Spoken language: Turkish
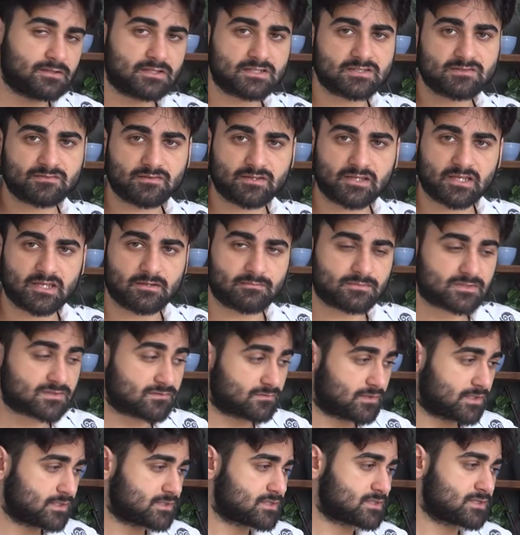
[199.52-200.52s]
Hisse
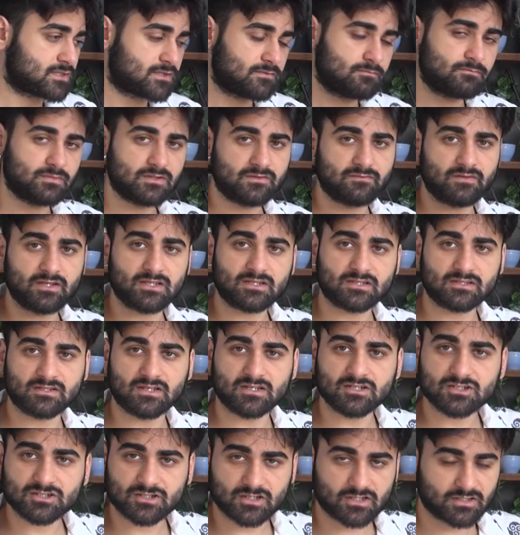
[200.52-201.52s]
y'miz var. 1 ve 2
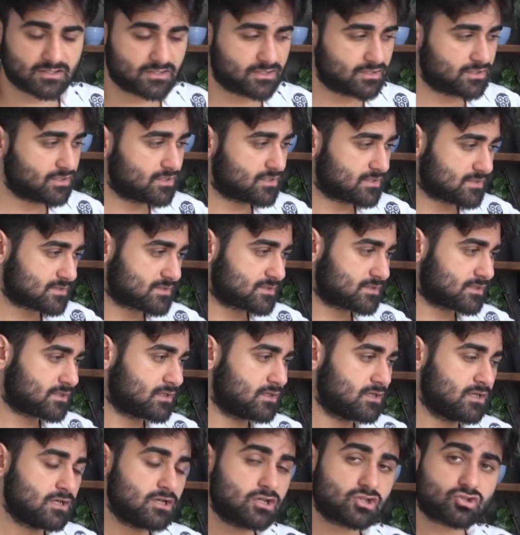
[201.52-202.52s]
değişkenlerini
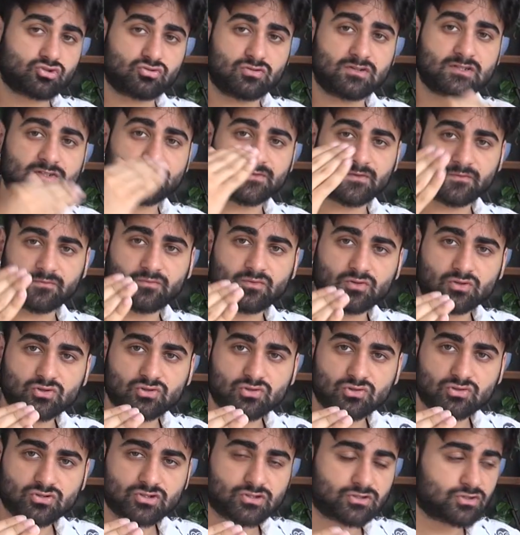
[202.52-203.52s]
yazdık. Sonra swap
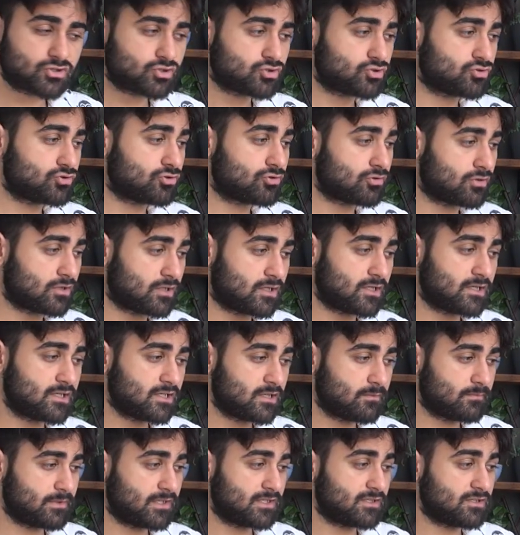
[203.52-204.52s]
fonksiyonu çalışıyor. A
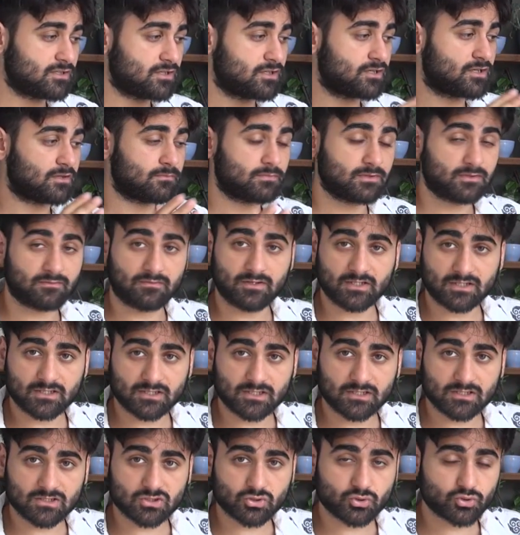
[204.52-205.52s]
ile B'nin yerine 1 ve
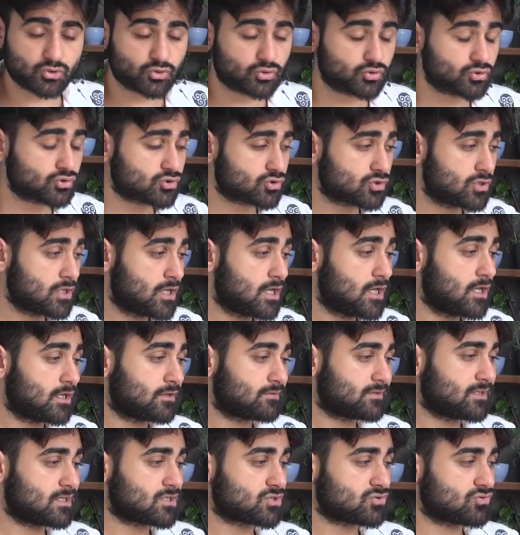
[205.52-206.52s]
2'yi yazıyoruz.
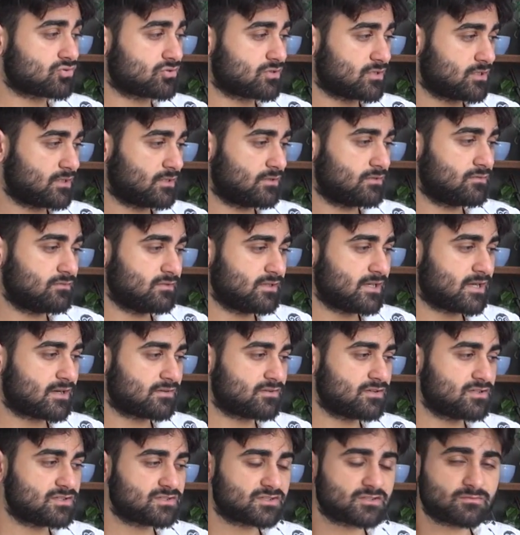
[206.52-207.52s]
Daha sonra
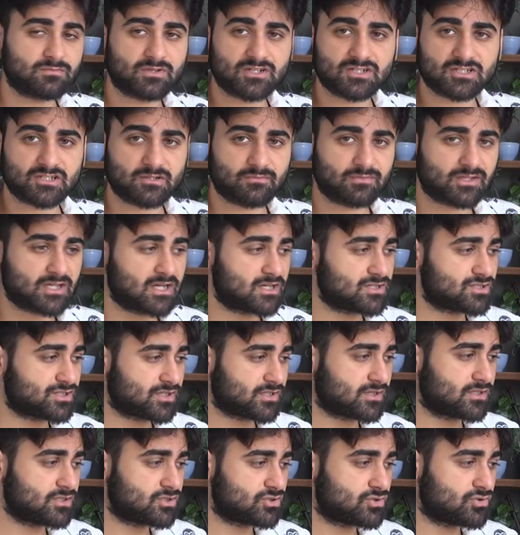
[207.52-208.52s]
yer değiştirme işlemi
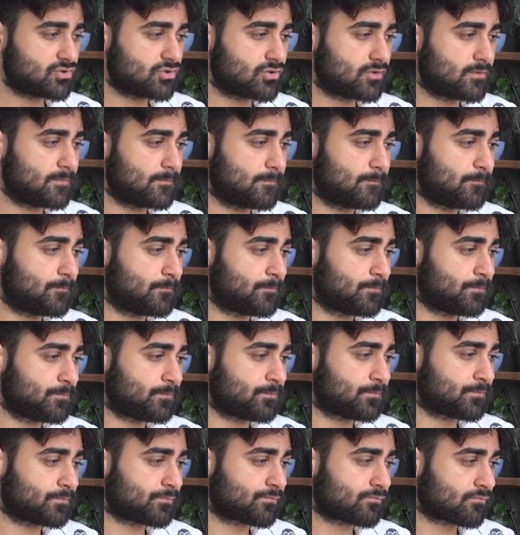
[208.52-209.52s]
gerçekleşiyor.
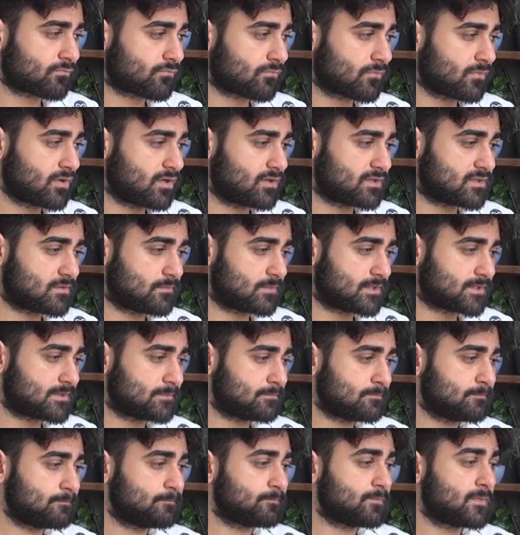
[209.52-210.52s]
Adım
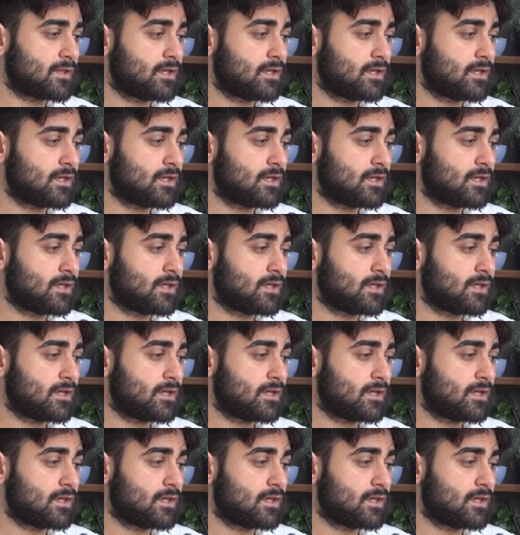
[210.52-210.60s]
adım.